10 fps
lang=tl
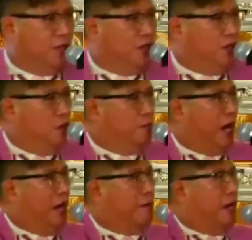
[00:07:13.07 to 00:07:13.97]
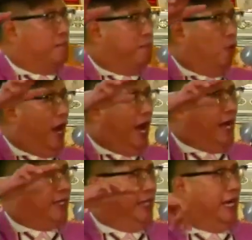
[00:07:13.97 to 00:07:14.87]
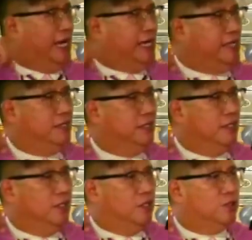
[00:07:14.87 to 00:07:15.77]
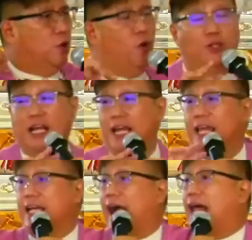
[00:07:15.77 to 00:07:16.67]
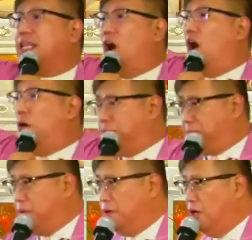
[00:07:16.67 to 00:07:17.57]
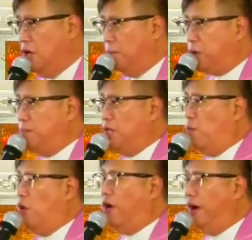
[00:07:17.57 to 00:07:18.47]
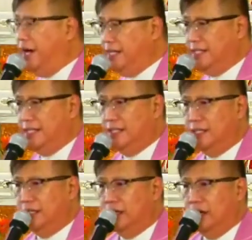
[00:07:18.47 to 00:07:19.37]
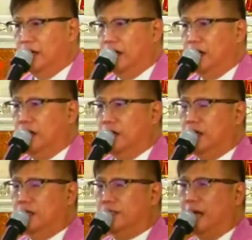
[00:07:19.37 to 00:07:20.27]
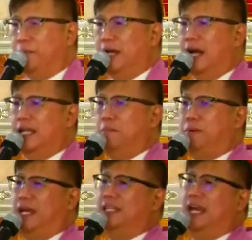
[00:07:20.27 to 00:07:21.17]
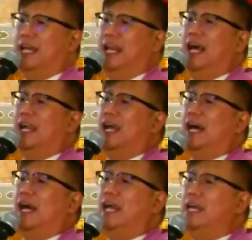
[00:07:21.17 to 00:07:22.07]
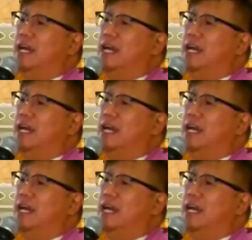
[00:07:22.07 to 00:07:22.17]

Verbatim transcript: yung mga, mga bulag na totally cut off from the Word, sabi nga ni Freddy Aguilar ay,